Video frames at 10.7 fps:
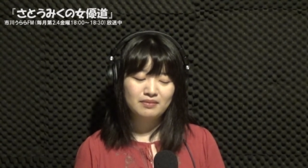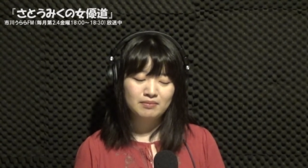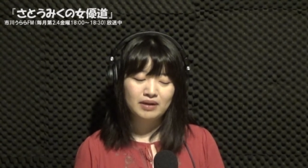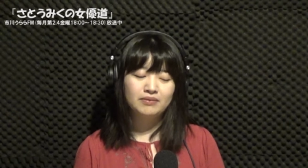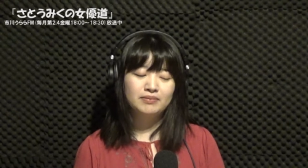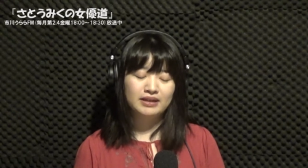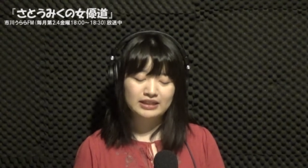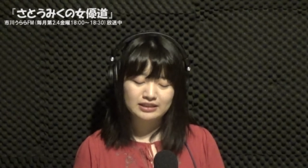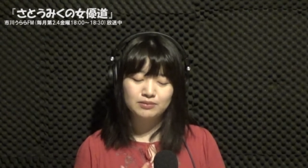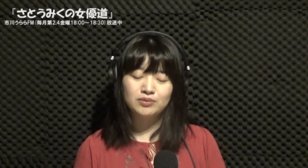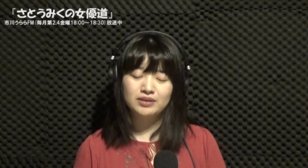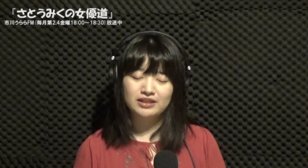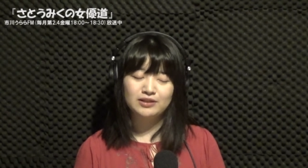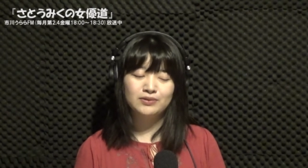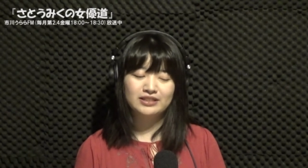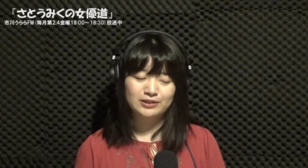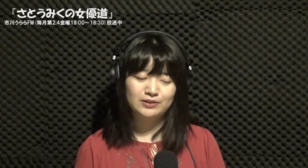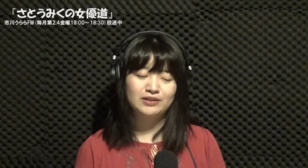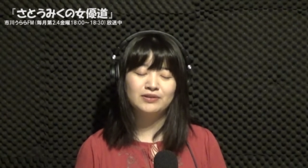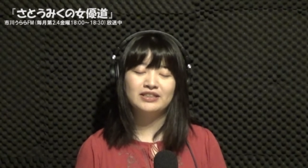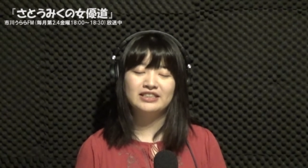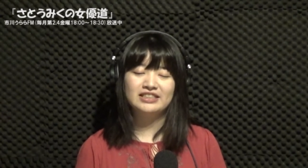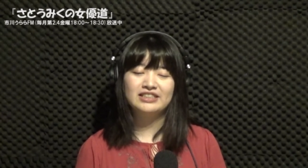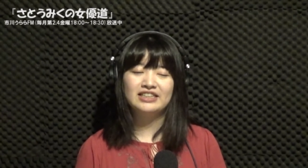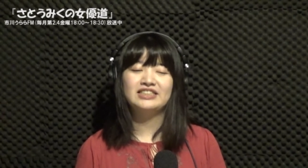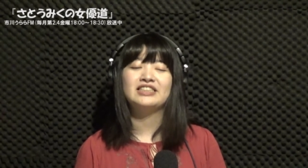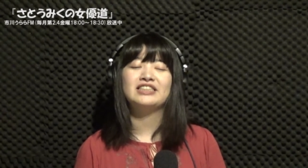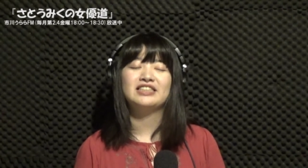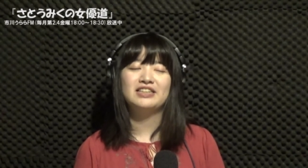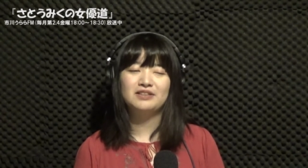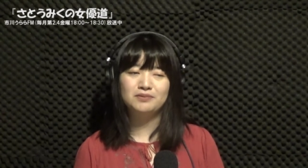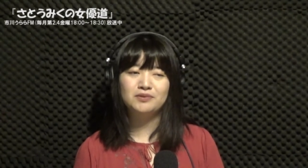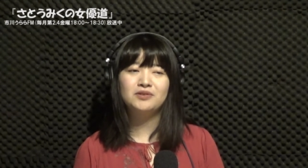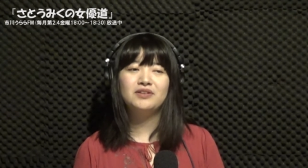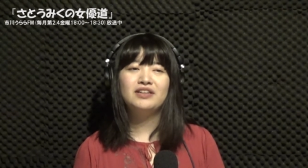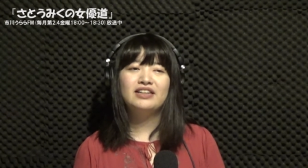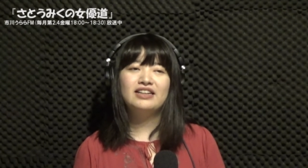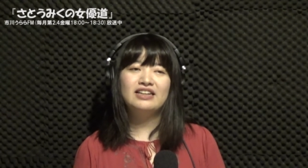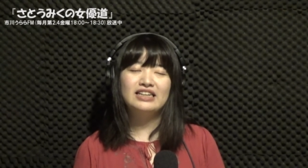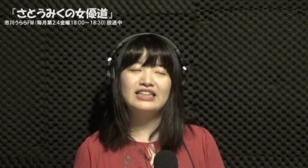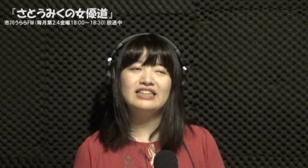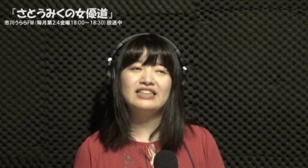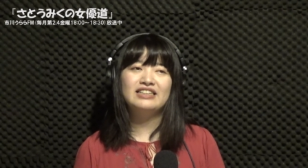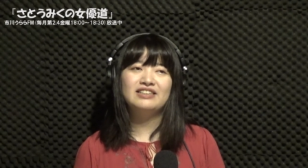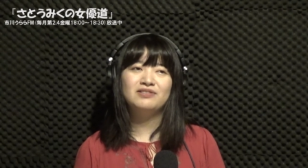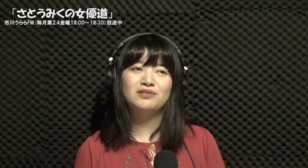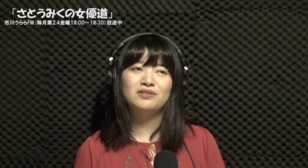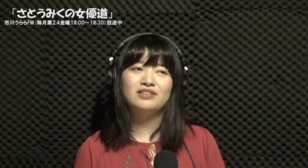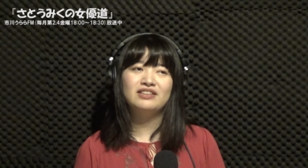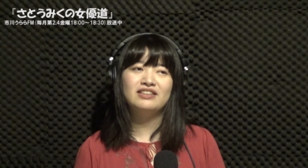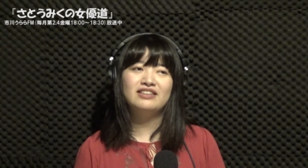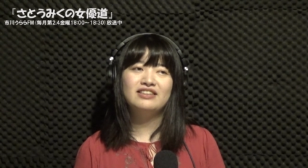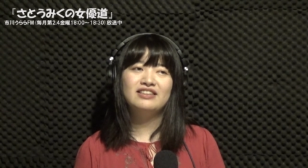まあ、私も右に同じくというか、感じなんですけれどもはい本当に